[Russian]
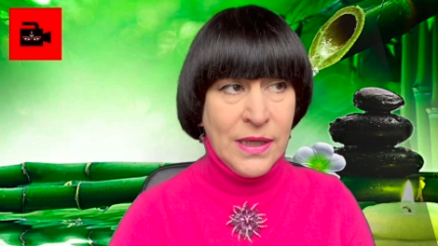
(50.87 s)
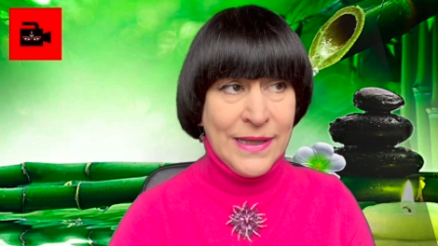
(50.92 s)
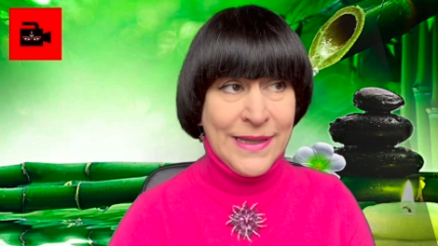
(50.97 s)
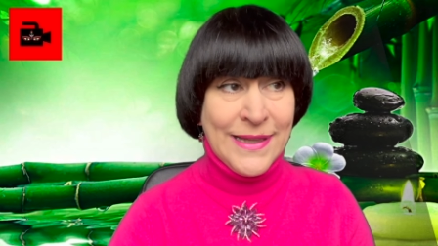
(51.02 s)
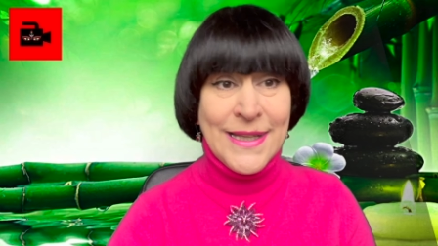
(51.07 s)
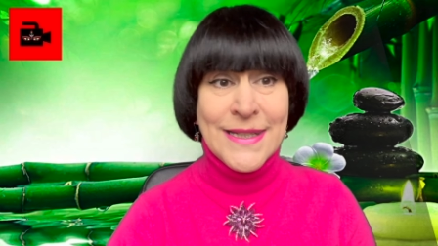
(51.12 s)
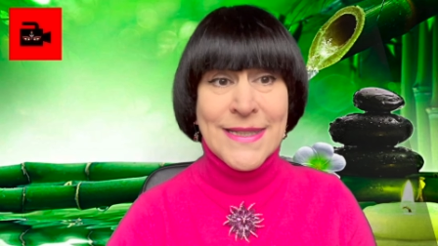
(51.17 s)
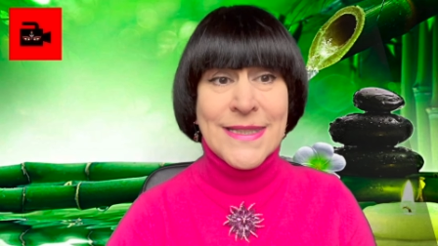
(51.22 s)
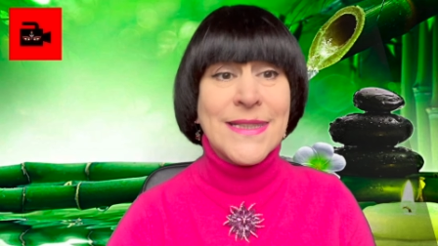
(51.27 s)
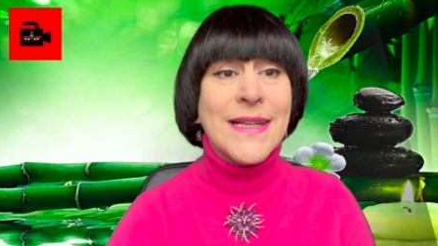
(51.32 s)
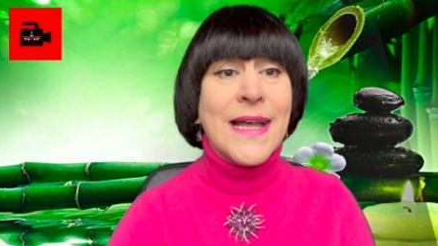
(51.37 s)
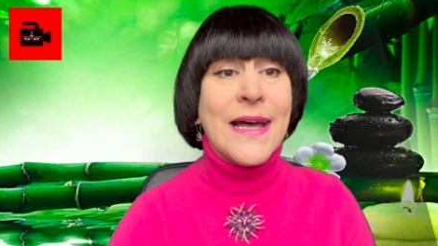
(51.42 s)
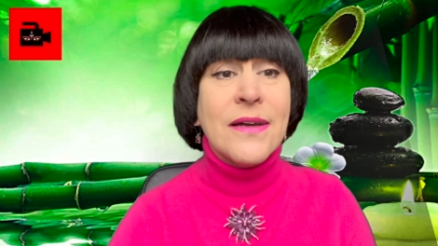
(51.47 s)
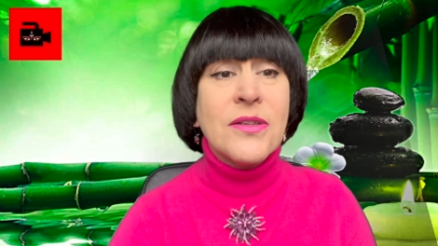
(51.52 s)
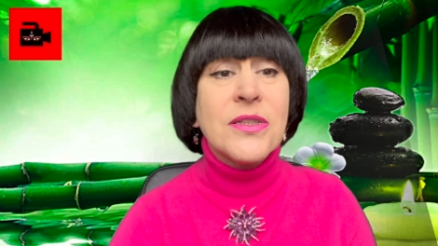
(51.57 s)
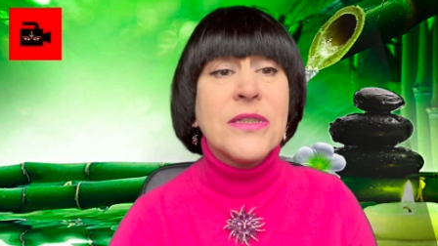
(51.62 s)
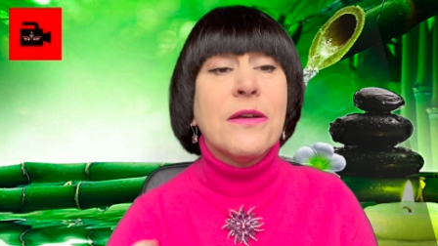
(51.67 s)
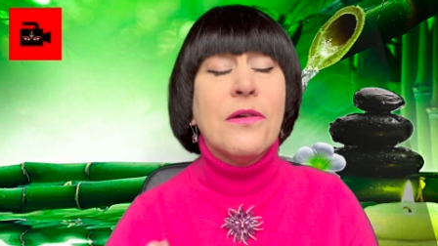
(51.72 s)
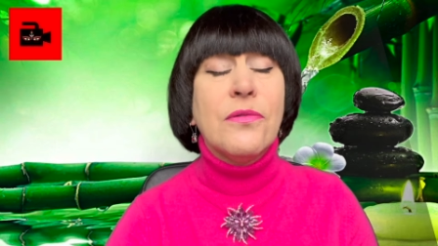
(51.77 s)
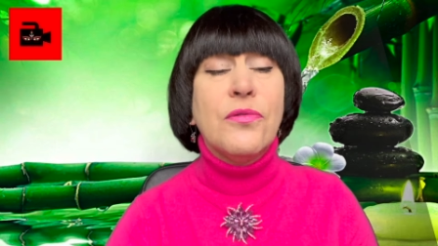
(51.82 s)
не
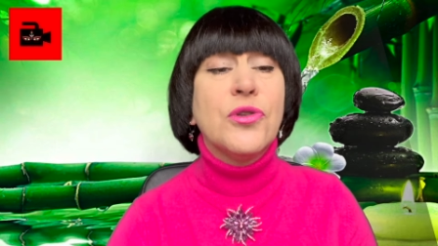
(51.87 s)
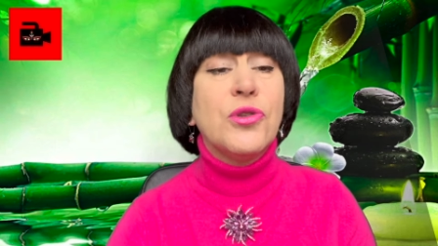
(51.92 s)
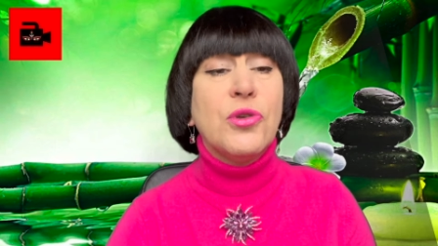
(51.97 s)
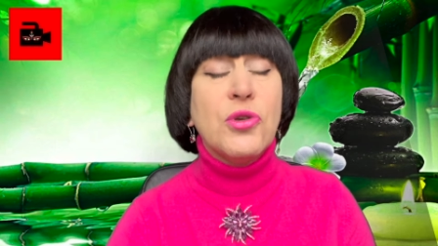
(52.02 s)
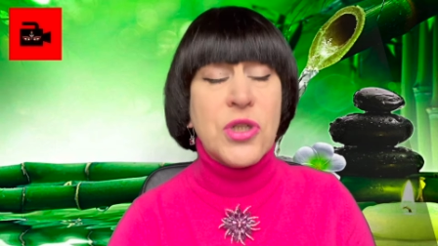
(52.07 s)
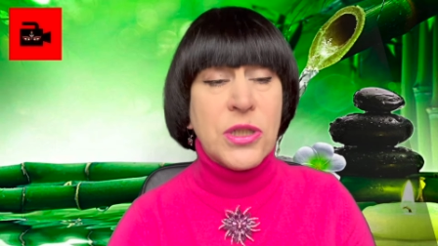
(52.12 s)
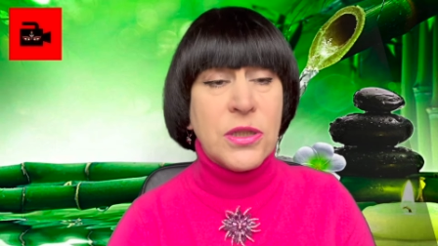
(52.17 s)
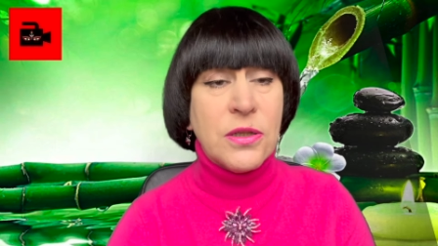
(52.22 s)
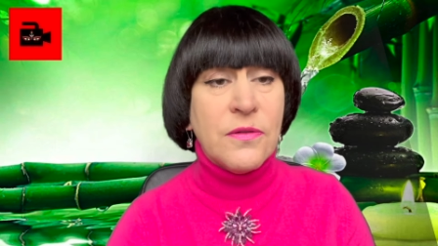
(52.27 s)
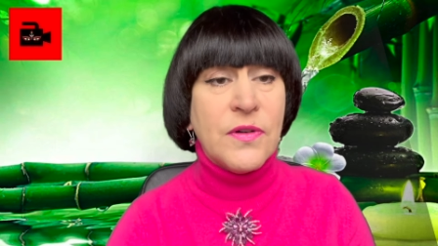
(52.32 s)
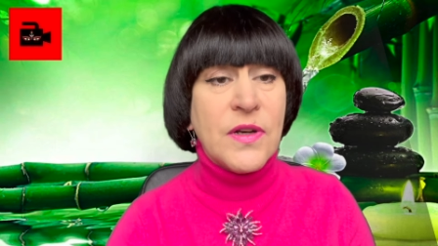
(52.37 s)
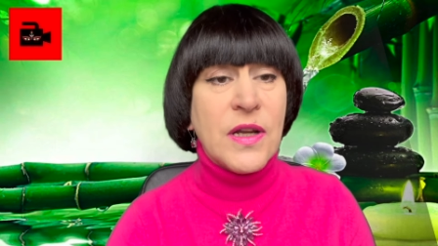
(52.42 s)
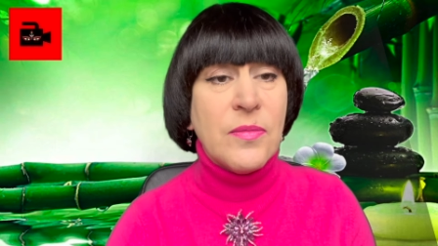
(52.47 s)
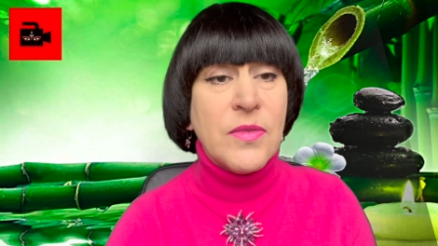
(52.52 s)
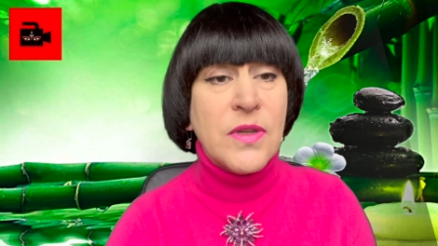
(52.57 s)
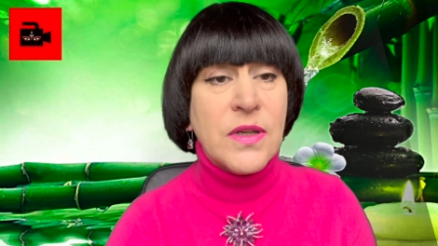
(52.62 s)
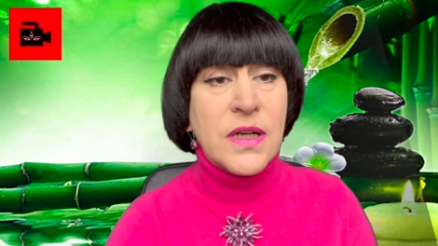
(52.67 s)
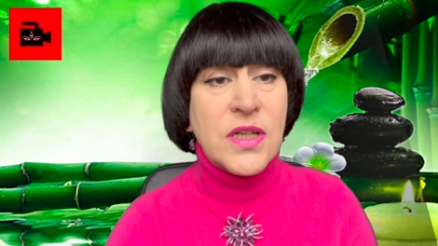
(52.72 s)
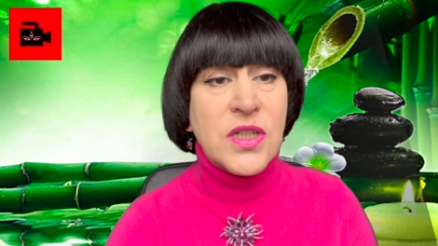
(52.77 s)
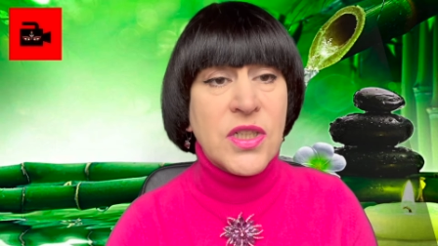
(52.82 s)
знают своего точного
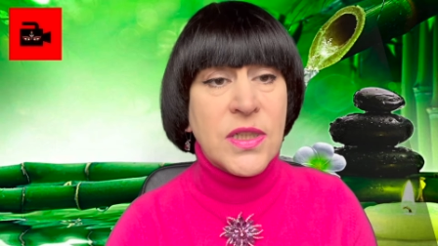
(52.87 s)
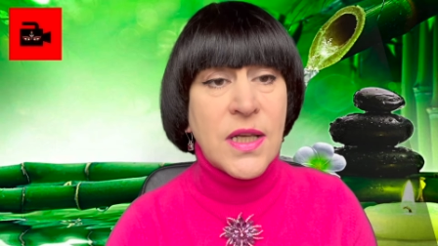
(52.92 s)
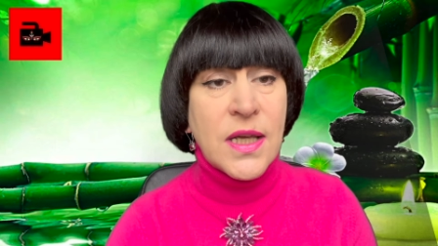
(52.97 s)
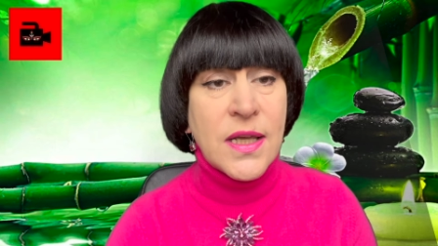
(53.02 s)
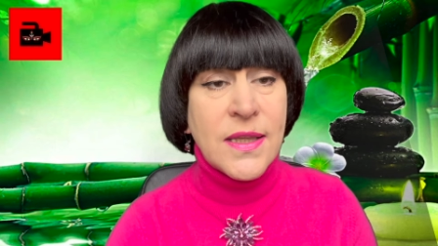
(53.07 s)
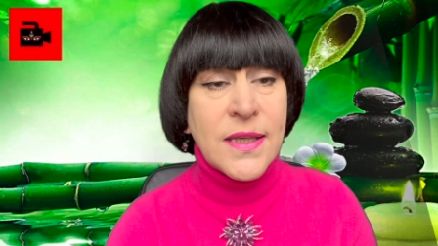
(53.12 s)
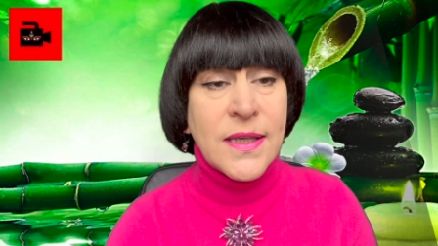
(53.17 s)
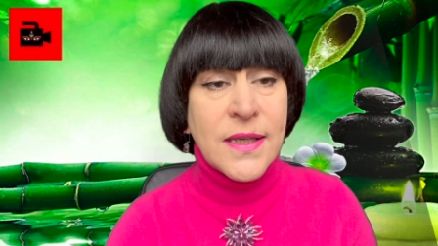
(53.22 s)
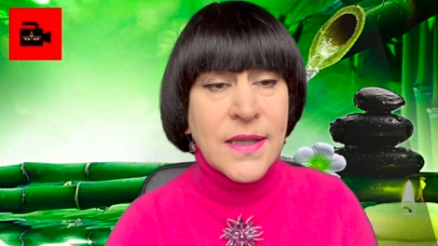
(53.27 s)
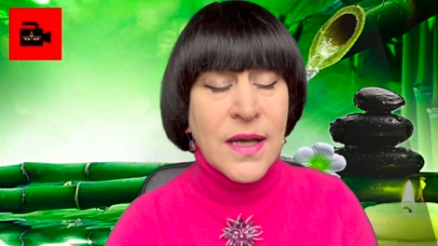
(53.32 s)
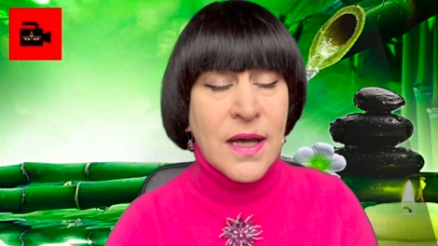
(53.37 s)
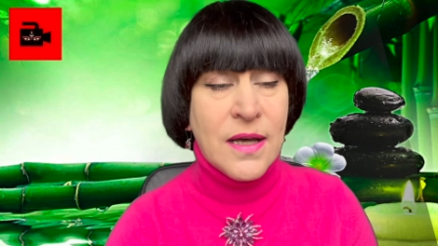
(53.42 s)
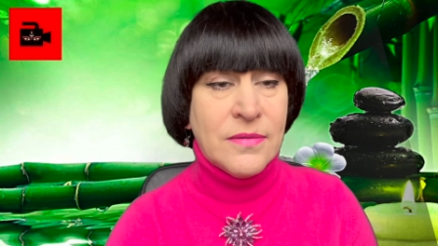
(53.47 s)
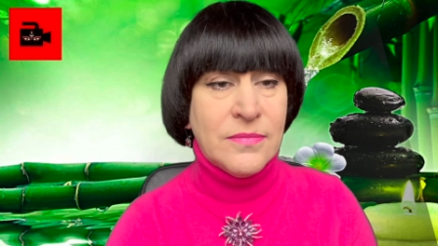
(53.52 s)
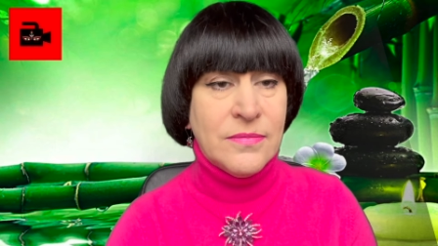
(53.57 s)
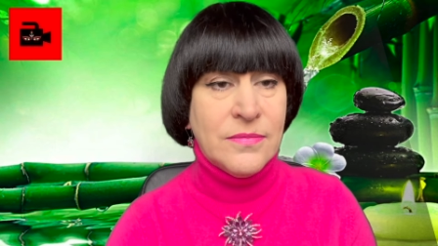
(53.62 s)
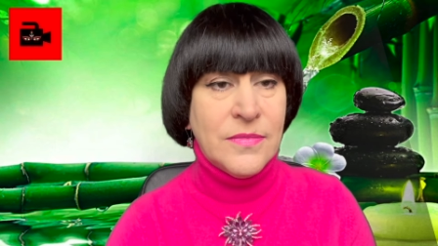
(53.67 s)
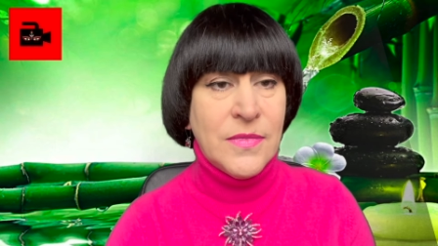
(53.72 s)
времени рождения.